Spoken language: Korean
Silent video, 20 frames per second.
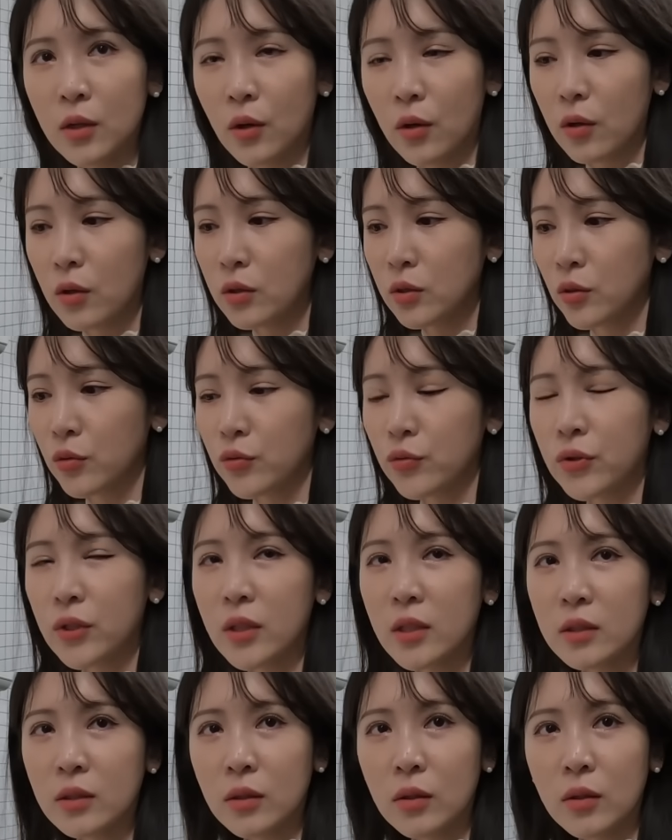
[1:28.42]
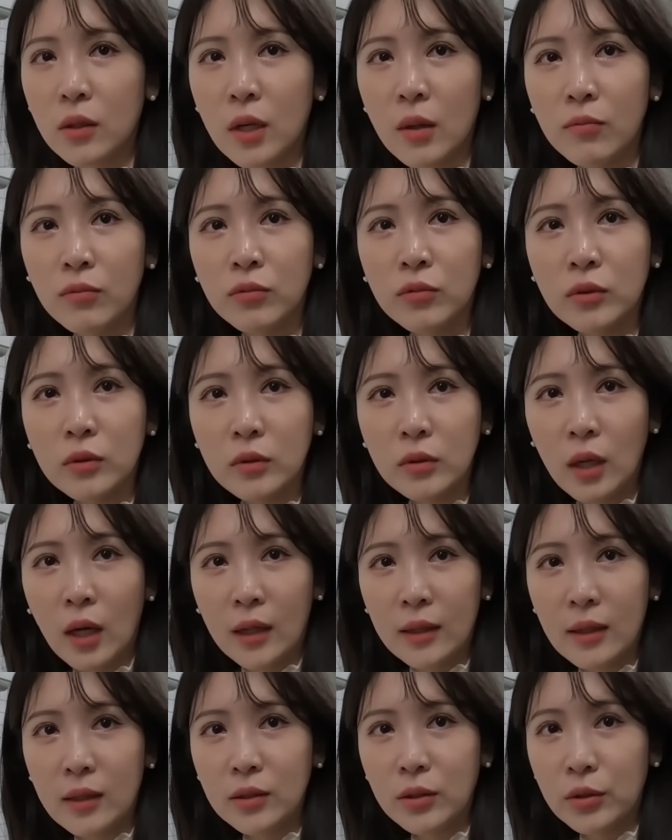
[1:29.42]
열어서 위에서 이렇게 문
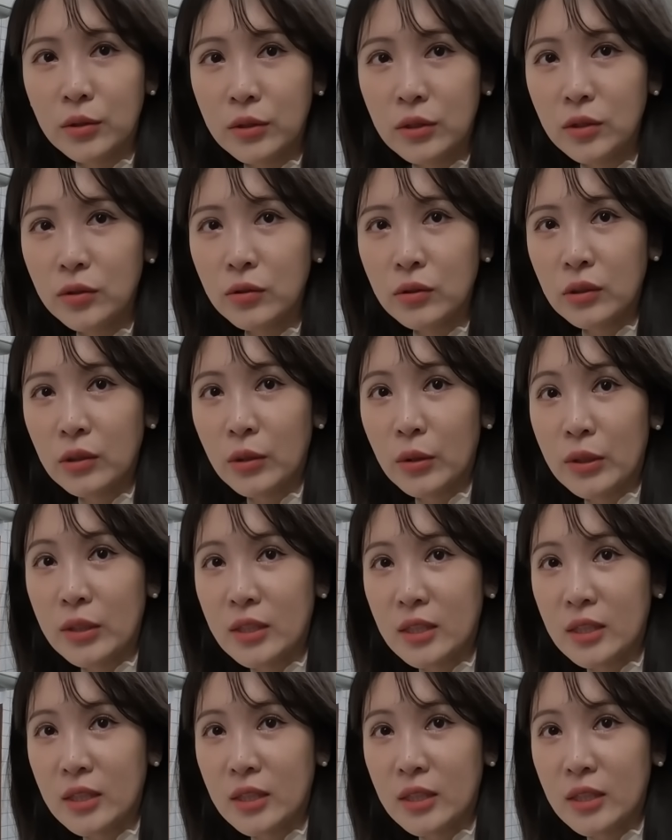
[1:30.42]
닫아서 쓸 수 있는 거